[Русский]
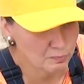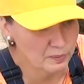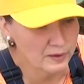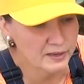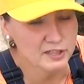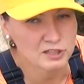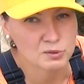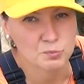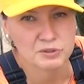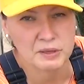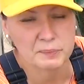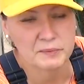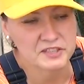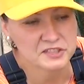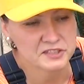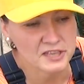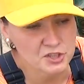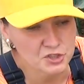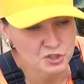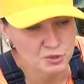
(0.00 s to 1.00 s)
Поэтому нам
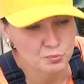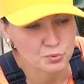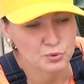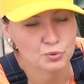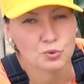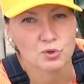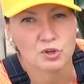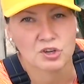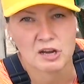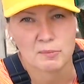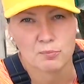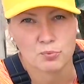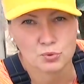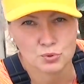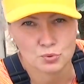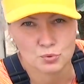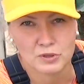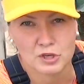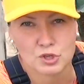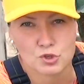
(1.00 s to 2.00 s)
достаточно будет только
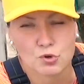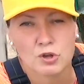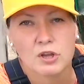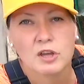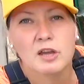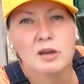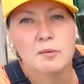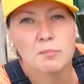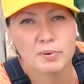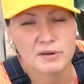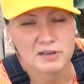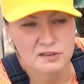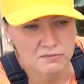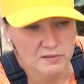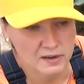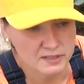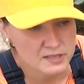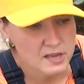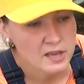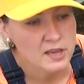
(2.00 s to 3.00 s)
капустку нашу
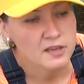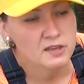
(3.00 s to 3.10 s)
поливать.